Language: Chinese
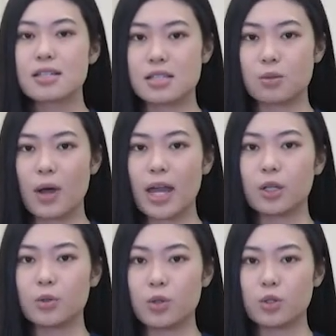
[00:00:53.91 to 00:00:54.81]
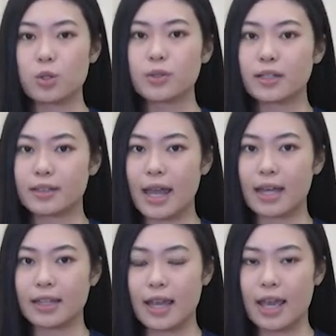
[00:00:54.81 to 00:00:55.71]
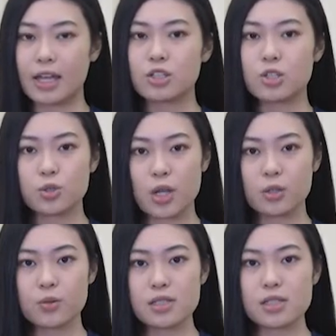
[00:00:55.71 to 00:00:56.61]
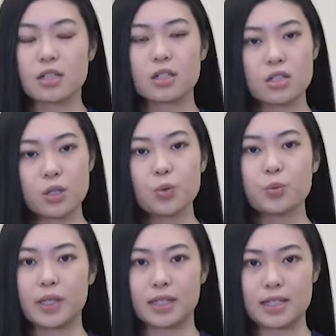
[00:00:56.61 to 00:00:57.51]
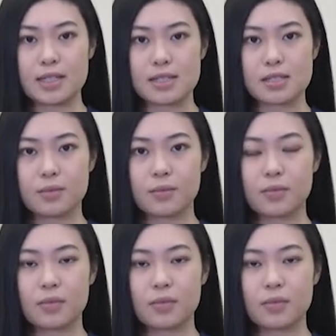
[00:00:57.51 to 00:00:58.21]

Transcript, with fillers: 此外，粤语中的“ d a n g 爷”是摔东西、扔物品的意思。